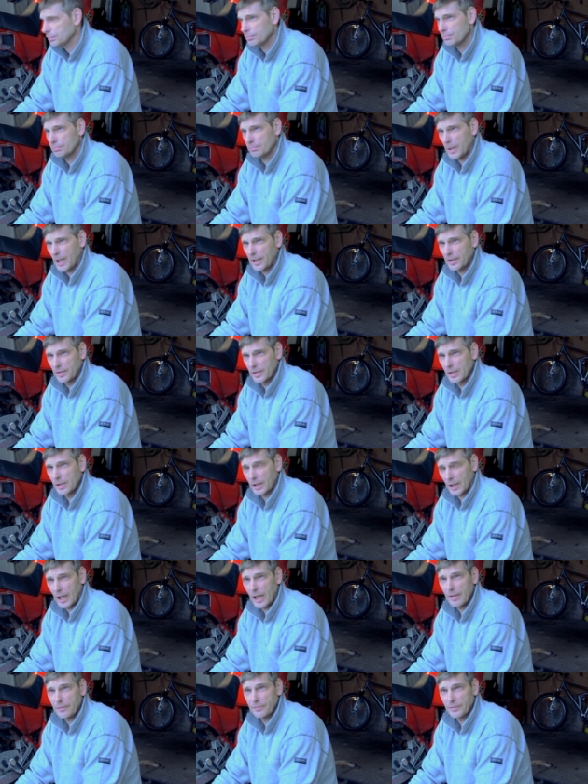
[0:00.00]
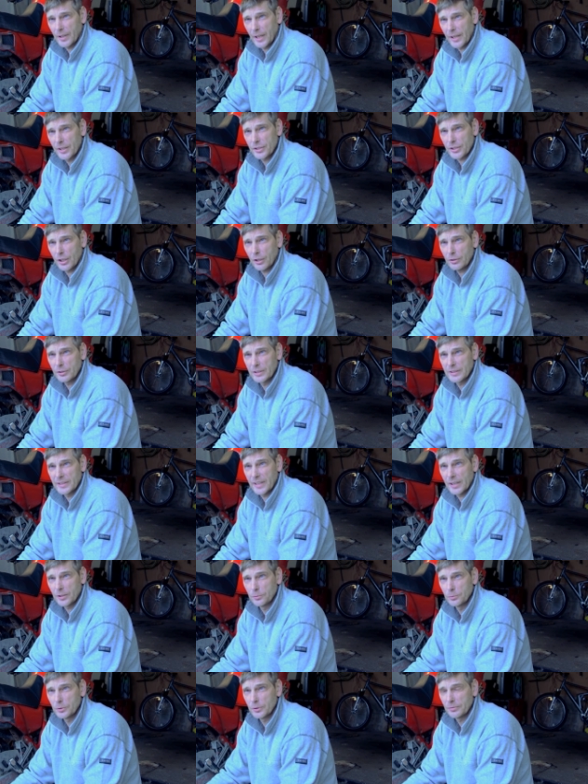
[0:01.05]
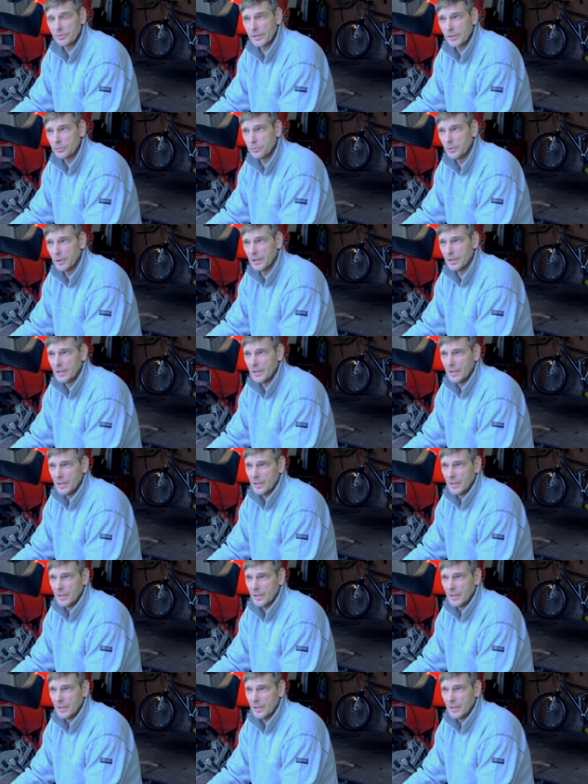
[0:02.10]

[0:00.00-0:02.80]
macht der Reifen eigentlich auch eine sehr gute Figur,